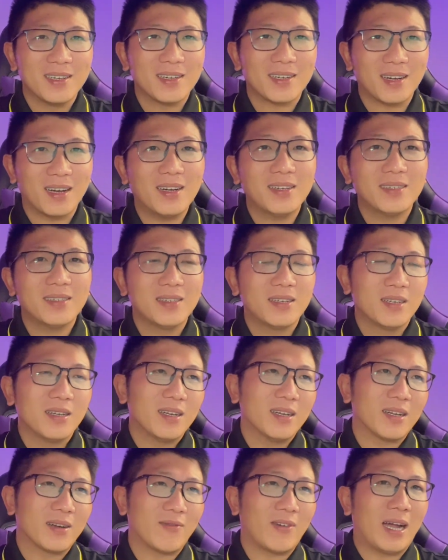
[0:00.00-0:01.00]
đó
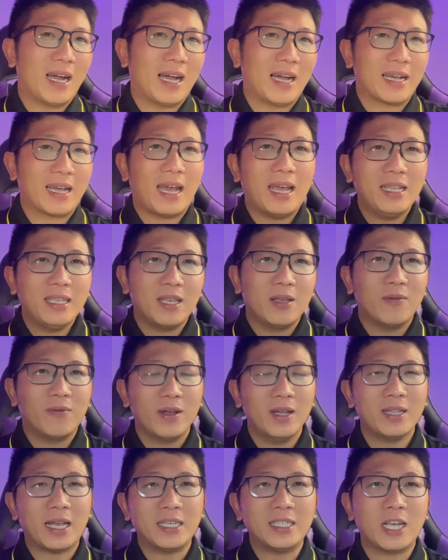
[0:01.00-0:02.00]
và cái chi
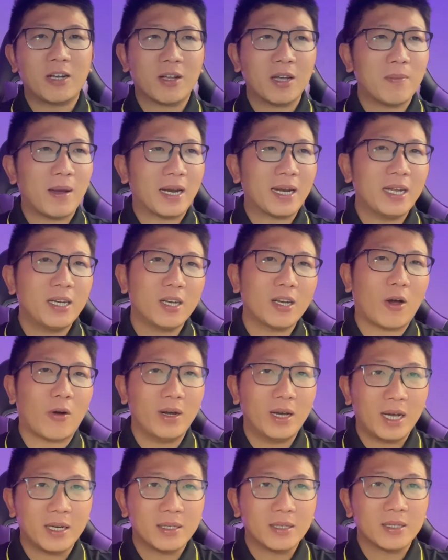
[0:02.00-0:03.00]
phí tại sao các bạn thấy nó đội
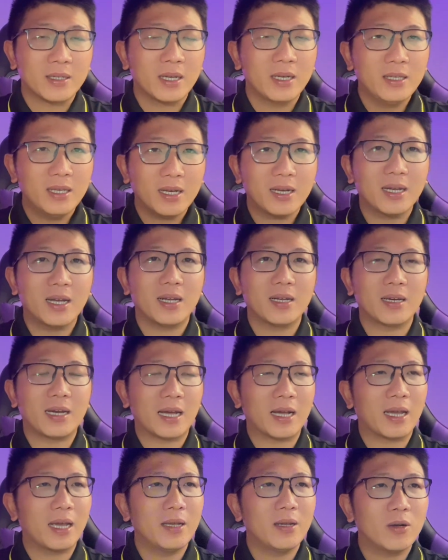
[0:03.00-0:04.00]
lên thứ nhất là
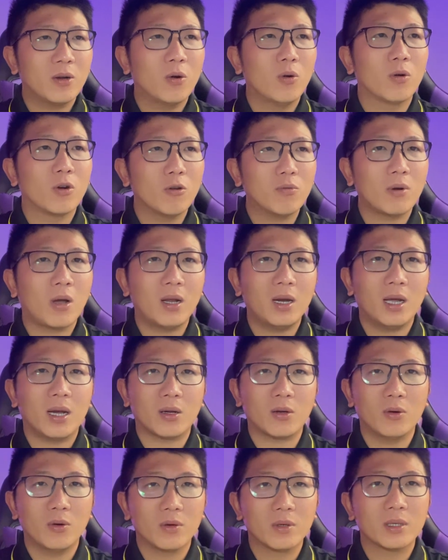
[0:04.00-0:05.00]
cái khuôn lúc đó là
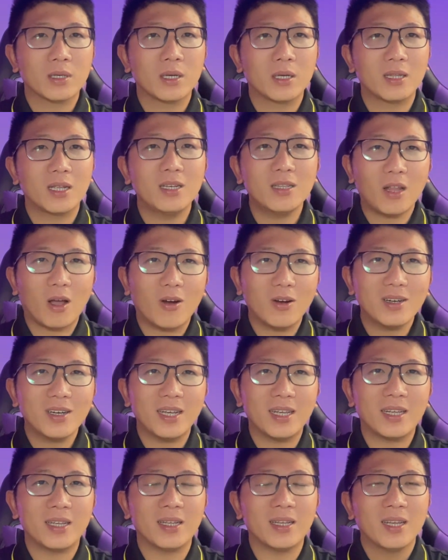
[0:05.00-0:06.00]
khuôn ờ, tính toán
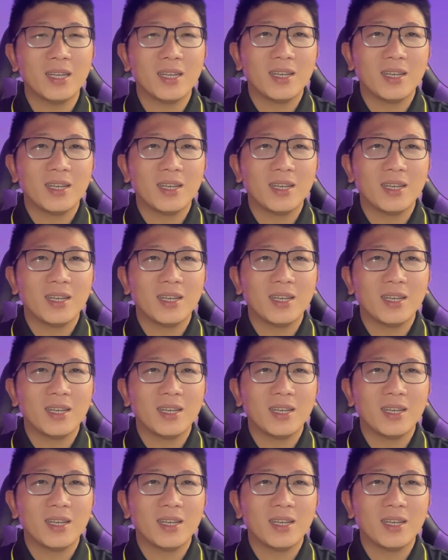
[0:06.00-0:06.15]
thì